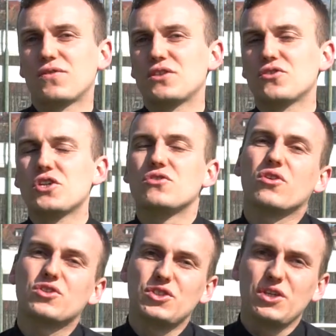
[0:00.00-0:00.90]
w tej
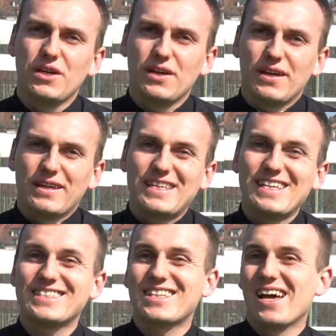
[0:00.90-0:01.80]
codzienności
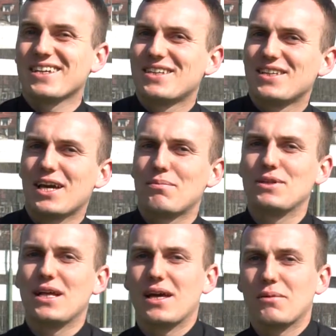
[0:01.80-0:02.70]
jest tak,
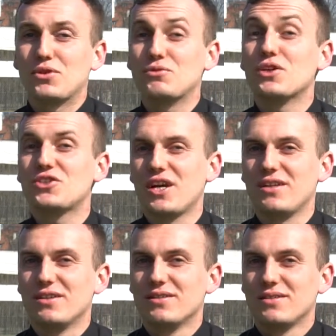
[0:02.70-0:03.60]
jakby na, jakbyśmy
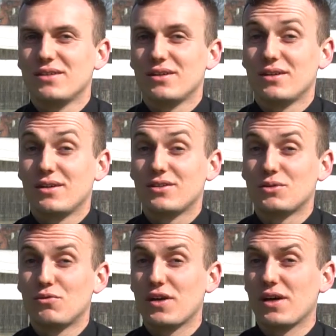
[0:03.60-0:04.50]
chcieli.
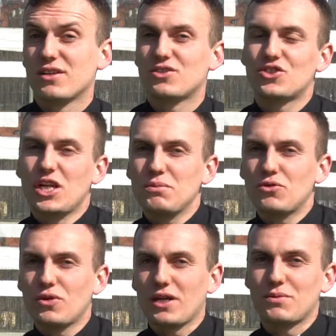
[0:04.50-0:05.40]
Że mówię, strzel mi
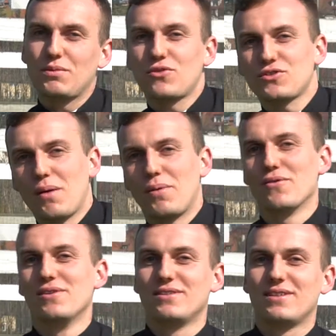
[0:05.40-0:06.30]
tutaj, żebym to
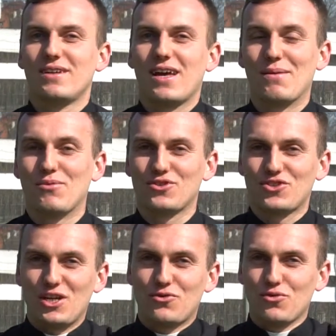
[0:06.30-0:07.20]
złapał. Albo
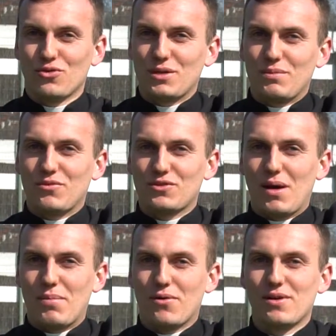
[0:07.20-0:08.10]
strzel tu, żebym to
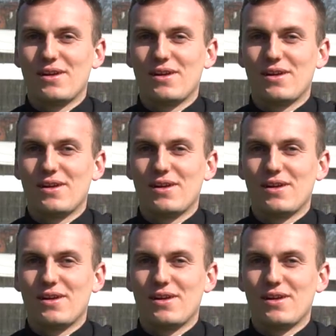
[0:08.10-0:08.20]
złapał.